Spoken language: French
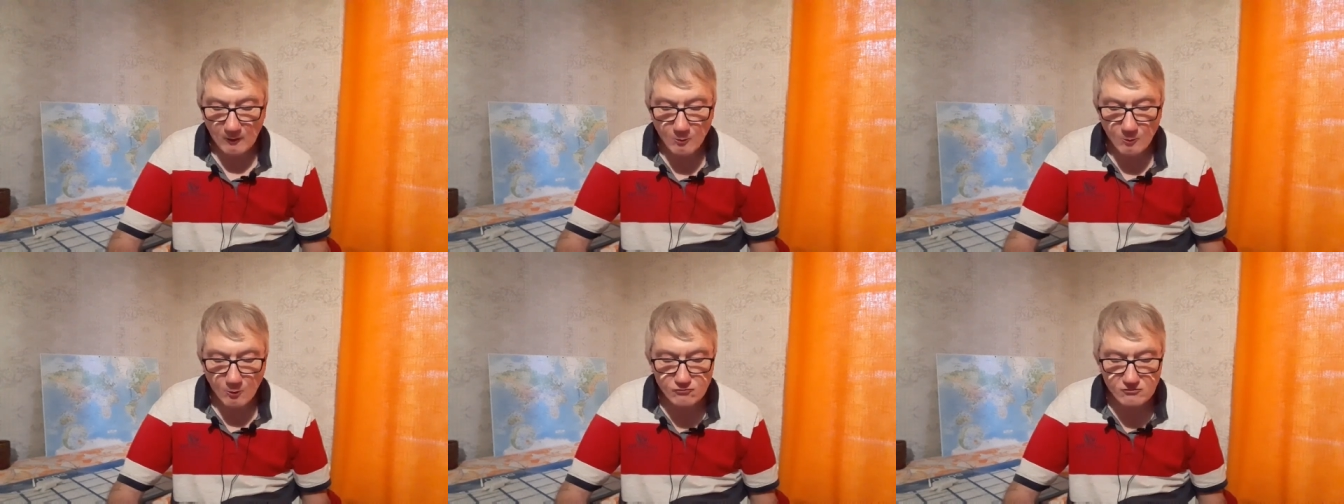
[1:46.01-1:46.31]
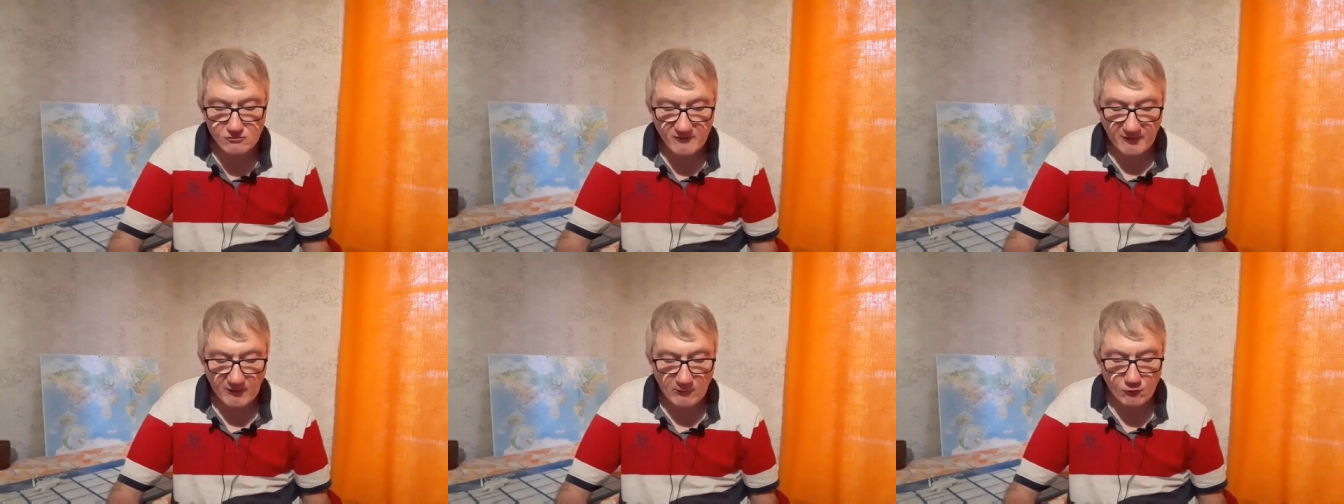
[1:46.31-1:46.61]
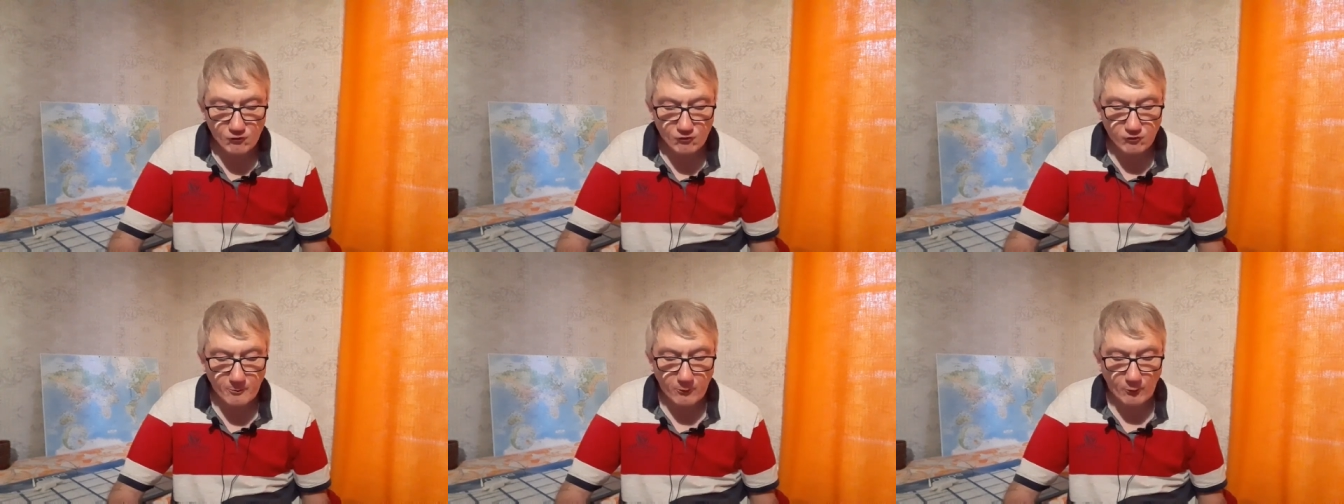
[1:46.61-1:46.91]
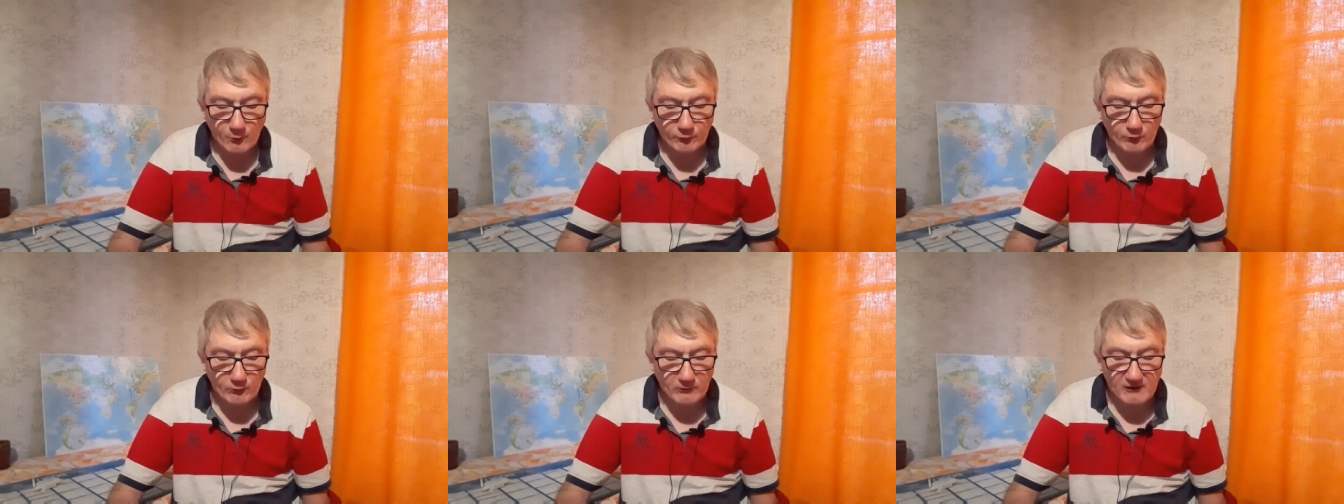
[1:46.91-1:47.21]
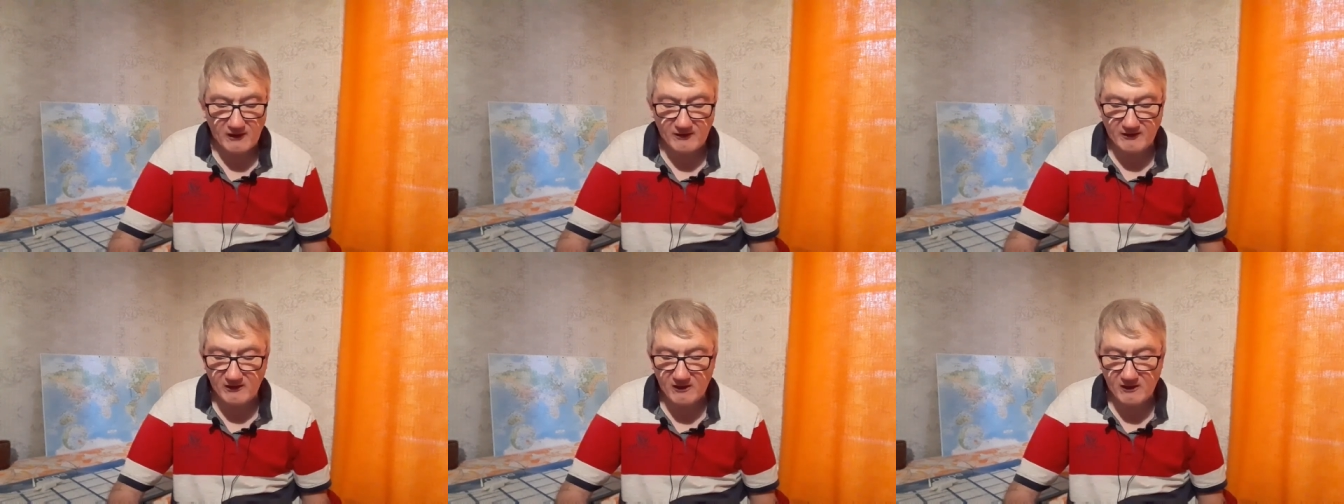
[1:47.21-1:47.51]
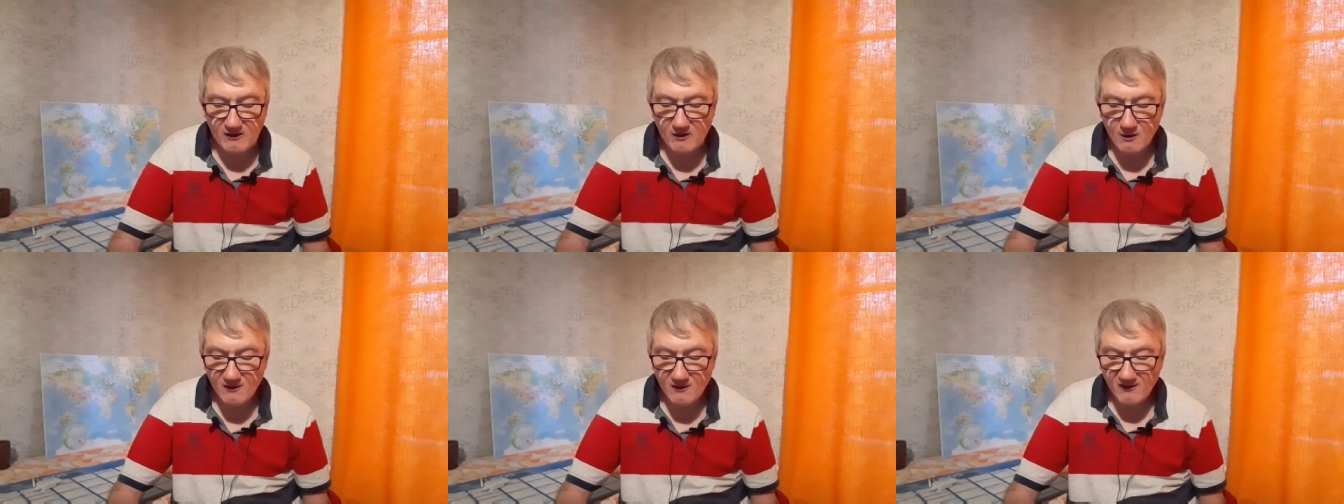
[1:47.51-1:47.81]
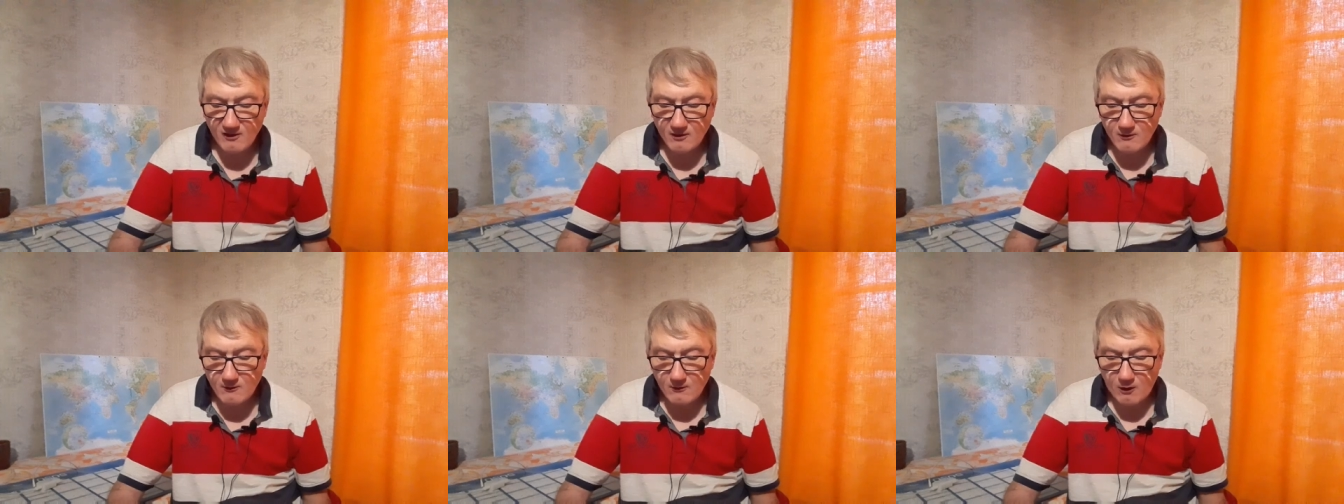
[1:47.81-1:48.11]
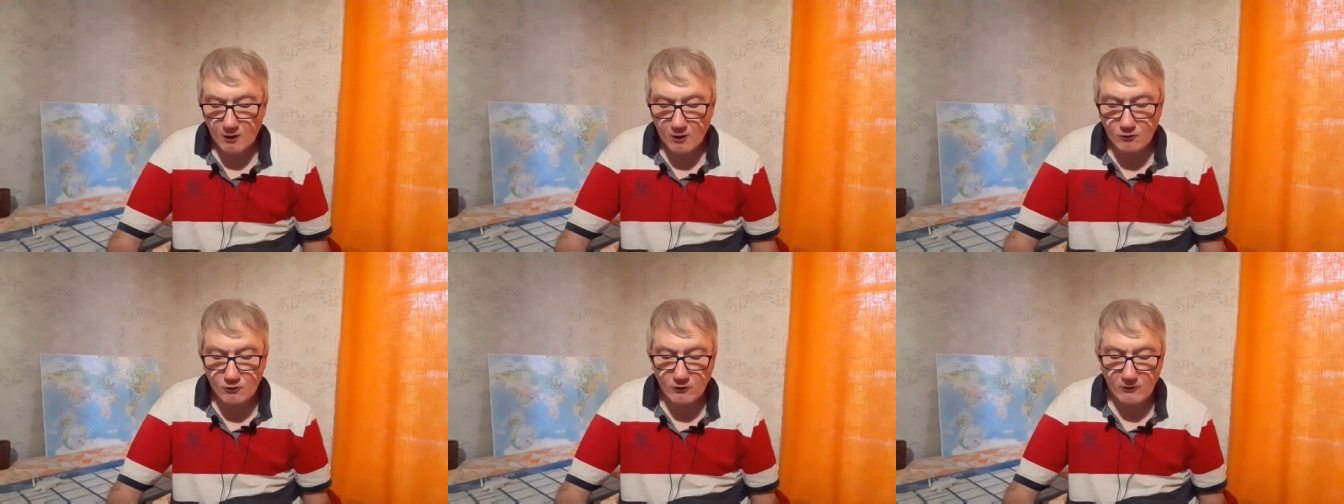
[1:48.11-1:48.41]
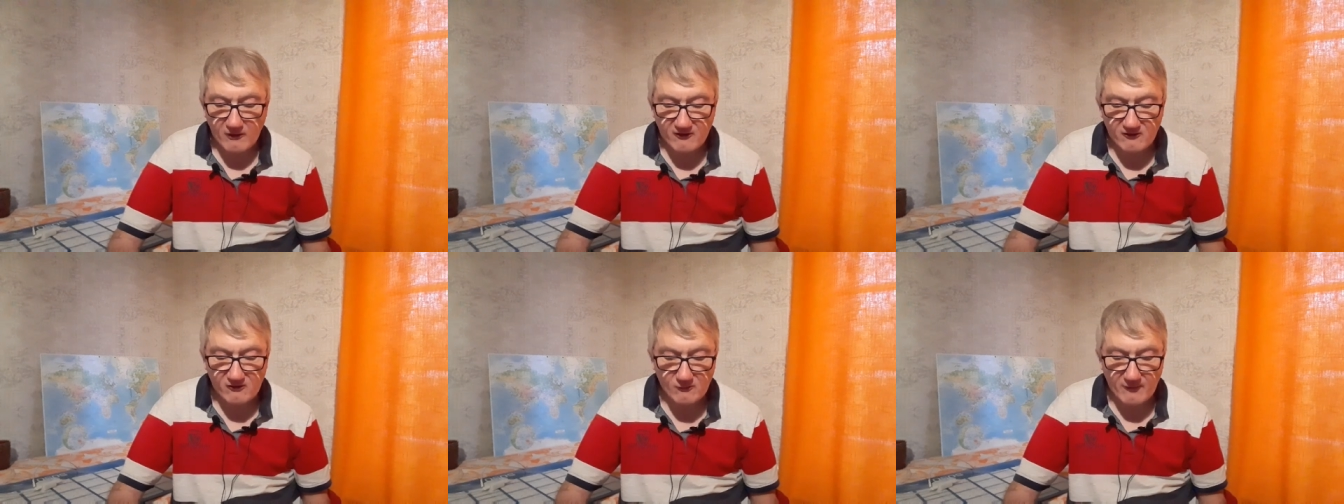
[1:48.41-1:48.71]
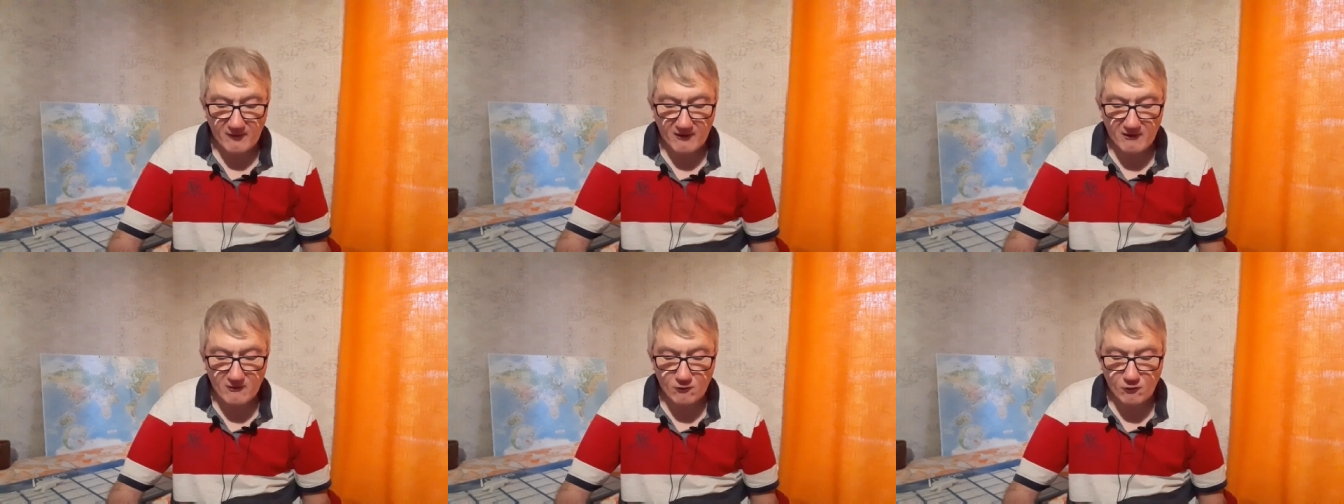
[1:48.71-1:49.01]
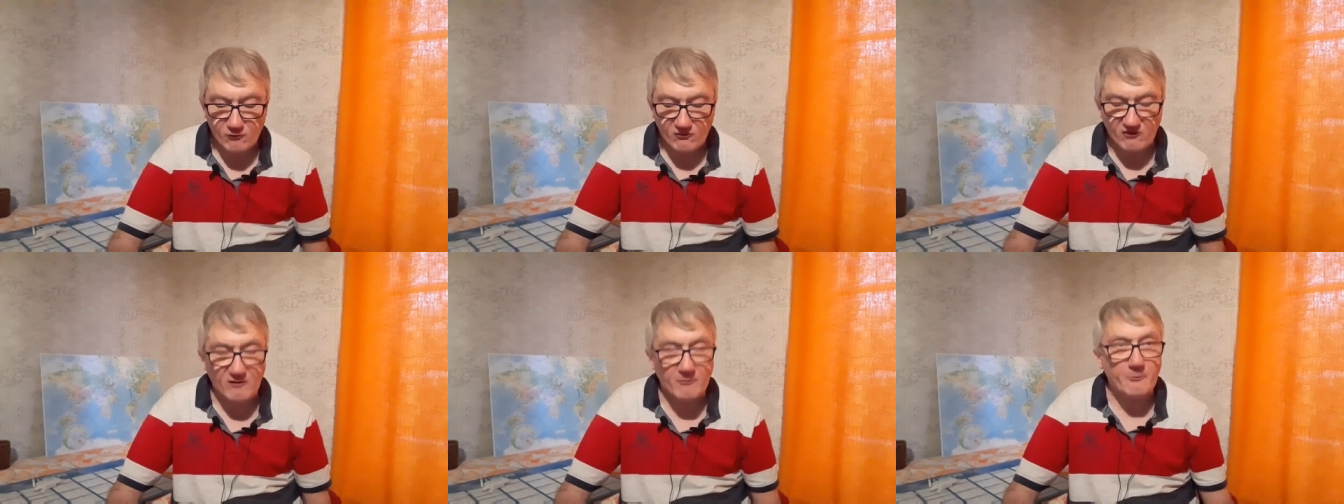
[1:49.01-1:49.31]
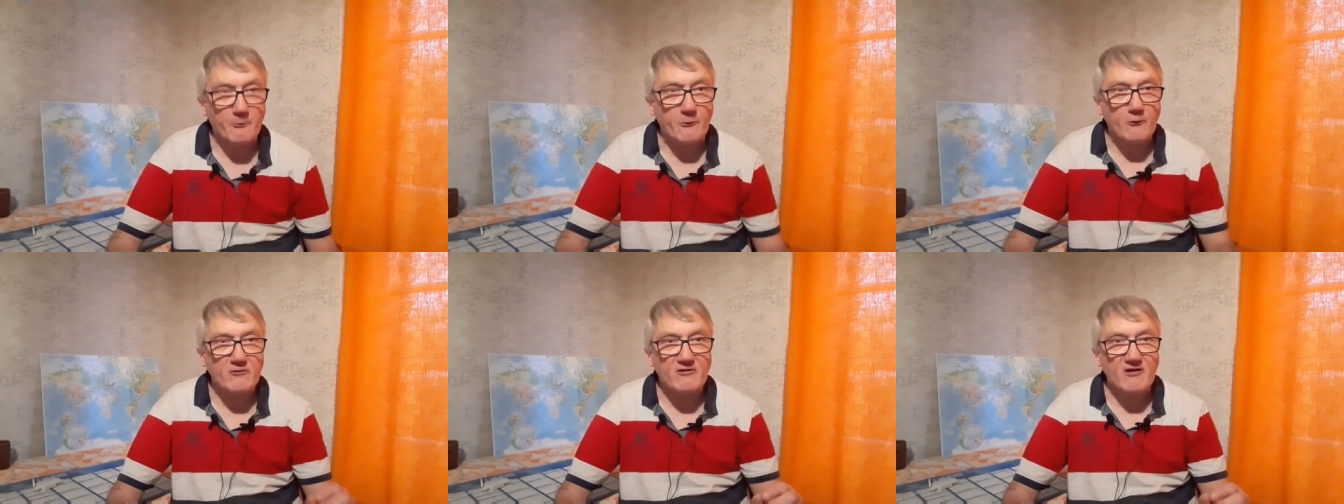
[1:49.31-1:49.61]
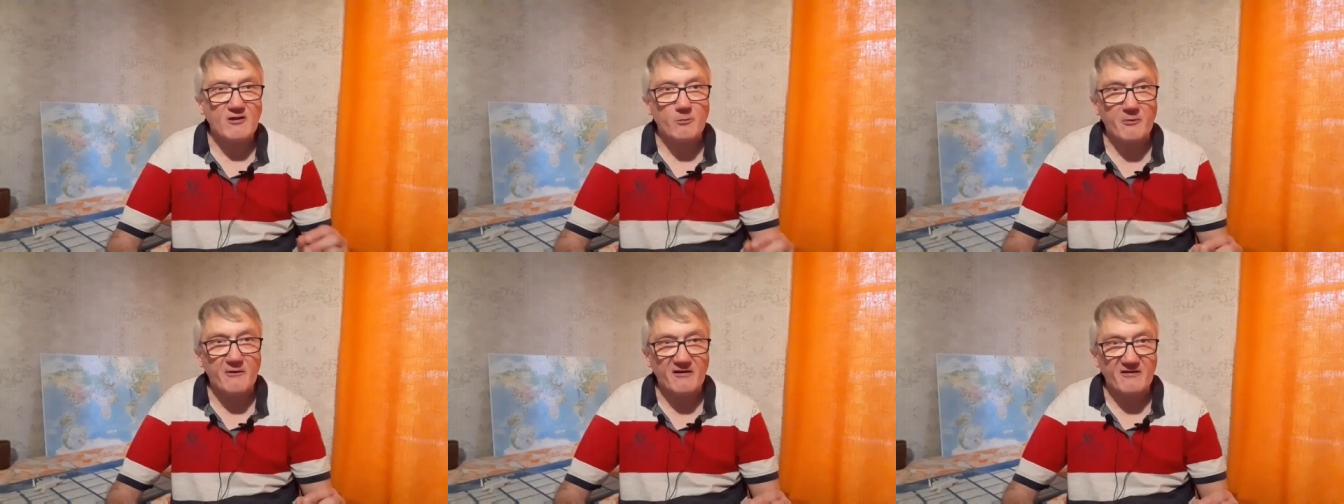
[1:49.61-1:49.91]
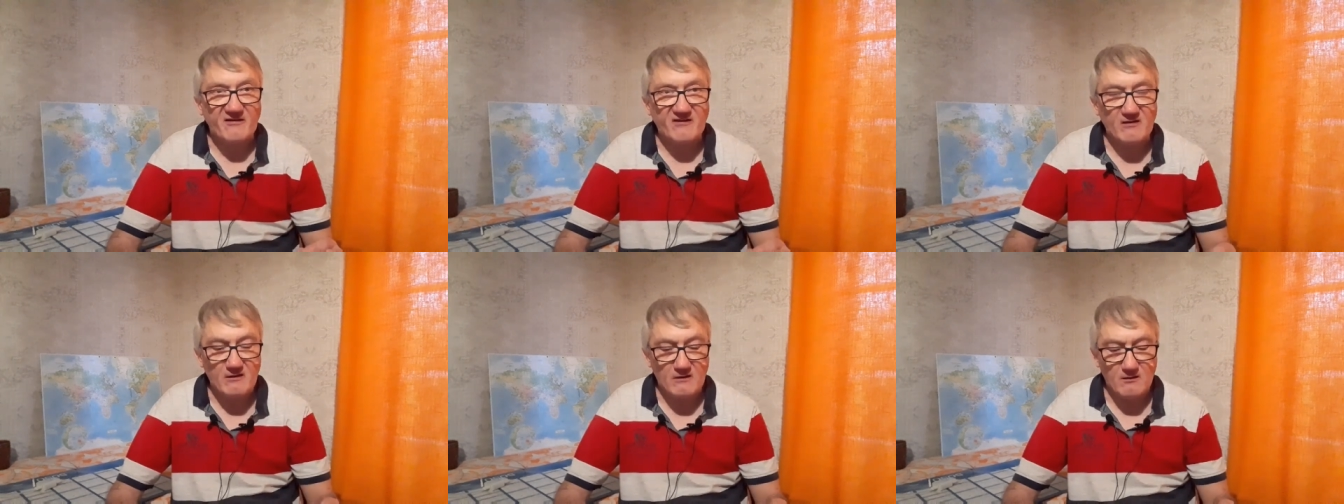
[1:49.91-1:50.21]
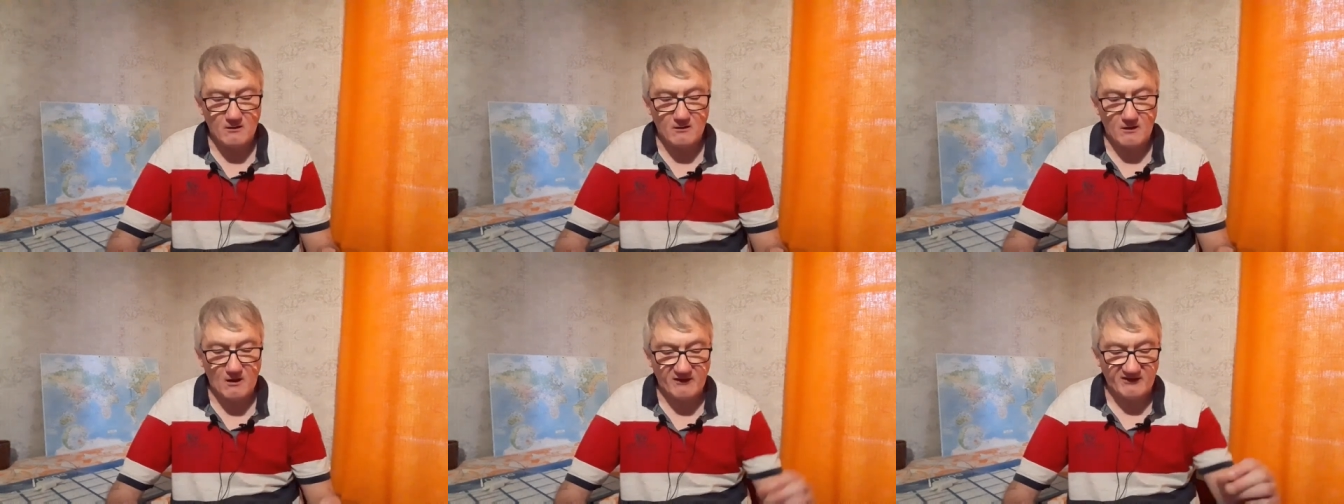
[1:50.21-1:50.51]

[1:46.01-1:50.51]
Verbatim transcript: Mon cheval du jour pour ce quinté. Encore un cheval que j'ai peut-être placé